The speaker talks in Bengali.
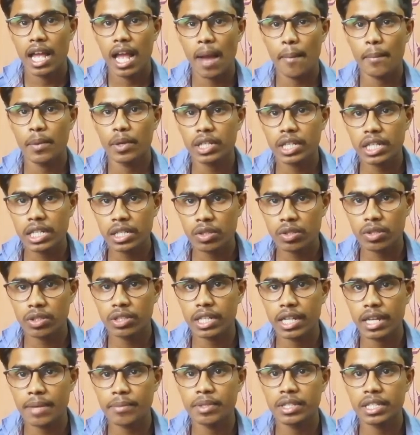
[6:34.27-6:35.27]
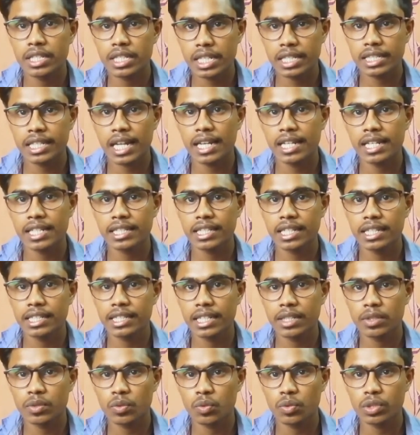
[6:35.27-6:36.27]
এমনই কিন্তু দেব নিজে জানিয়েছেন
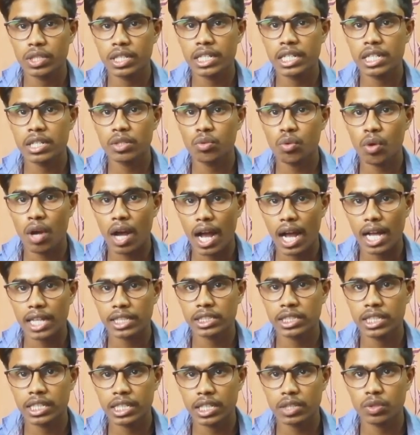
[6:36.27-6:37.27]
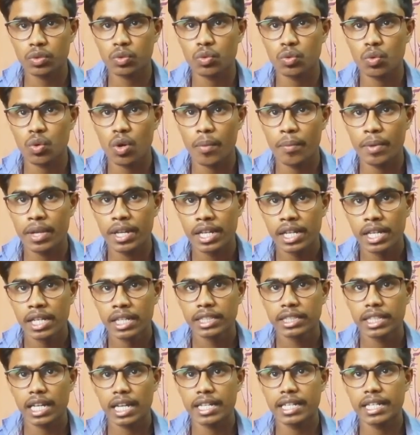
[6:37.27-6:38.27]
যে শুটিং কিন্তু আজ থেকে শুরু হবে
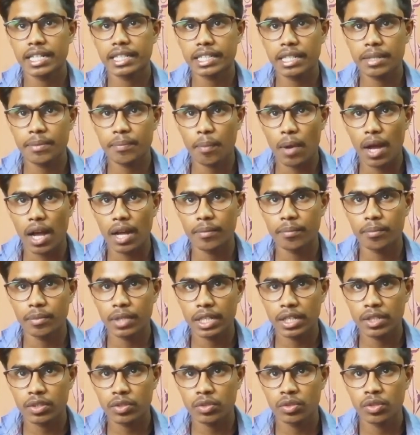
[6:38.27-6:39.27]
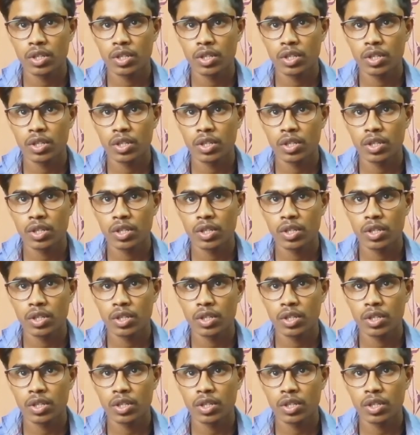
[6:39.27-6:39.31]
তাই একটি মানে